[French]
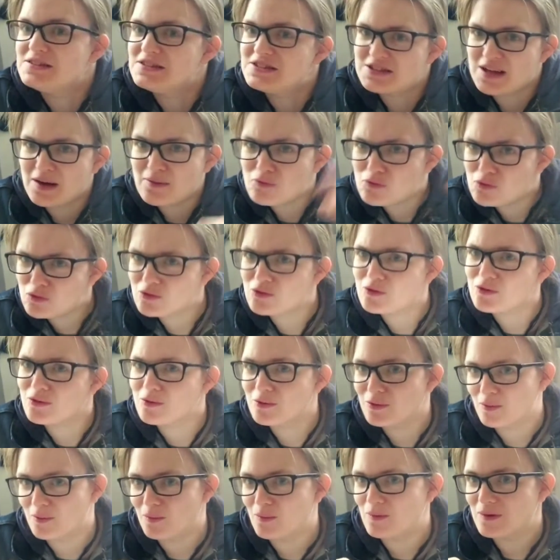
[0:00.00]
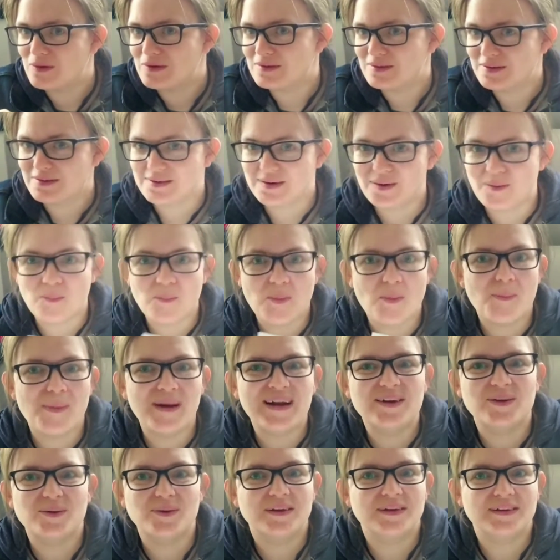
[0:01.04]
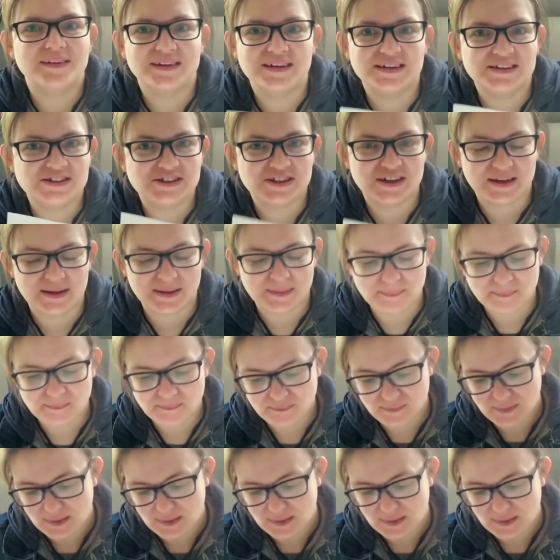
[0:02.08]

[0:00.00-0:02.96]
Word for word: J'avoue que on peut pas le déchirer.